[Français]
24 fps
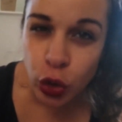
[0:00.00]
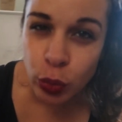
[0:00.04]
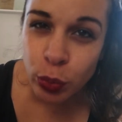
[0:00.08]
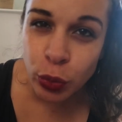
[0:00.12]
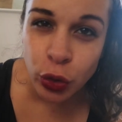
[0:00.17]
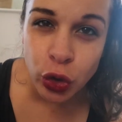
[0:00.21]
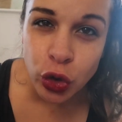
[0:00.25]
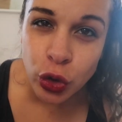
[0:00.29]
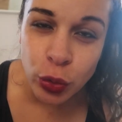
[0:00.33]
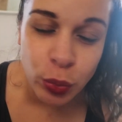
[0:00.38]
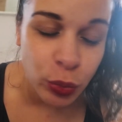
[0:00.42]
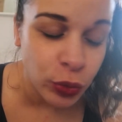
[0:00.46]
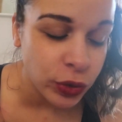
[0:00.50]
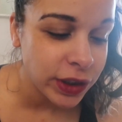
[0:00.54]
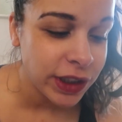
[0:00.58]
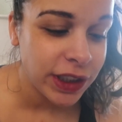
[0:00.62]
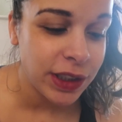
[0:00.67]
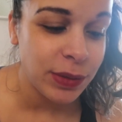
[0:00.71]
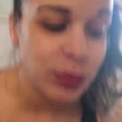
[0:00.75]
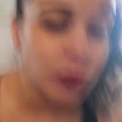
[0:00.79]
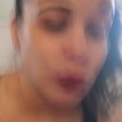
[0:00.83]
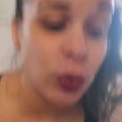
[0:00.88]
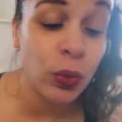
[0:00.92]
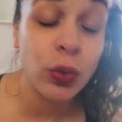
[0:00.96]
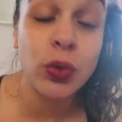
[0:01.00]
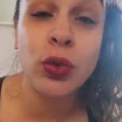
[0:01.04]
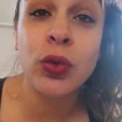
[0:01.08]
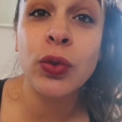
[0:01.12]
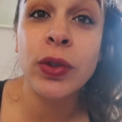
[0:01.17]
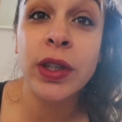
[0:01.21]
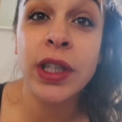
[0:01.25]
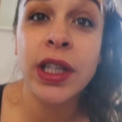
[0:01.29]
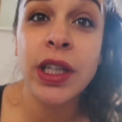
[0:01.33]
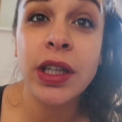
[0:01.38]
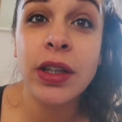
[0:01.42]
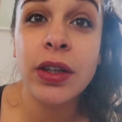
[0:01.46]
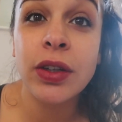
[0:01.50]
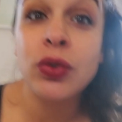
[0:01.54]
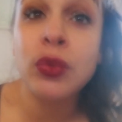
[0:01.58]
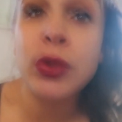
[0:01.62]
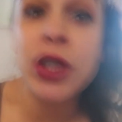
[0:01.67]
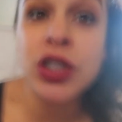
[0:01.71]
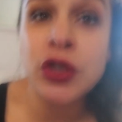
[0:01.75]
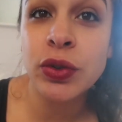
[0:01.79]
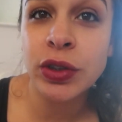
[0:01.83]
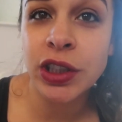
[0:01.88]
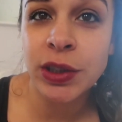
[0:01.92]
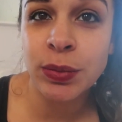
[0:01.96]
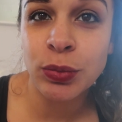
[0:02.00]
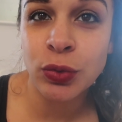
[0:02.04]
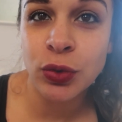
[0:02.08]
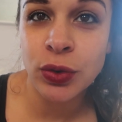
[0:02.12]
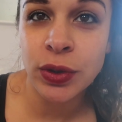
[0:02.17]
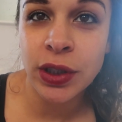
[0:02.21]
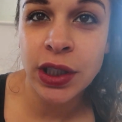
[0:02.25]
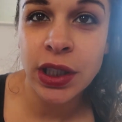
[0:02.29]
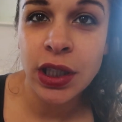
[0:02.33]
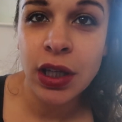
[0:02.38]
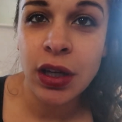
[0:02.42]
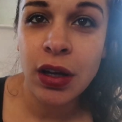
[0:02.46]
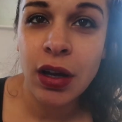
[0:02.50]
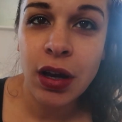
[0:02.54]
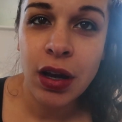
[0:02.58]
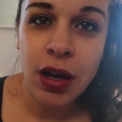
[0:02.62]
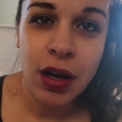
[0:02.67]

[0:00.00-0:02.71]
tout le monde, tout le monde qui m'ont donné, tous les gens qui m'ont donné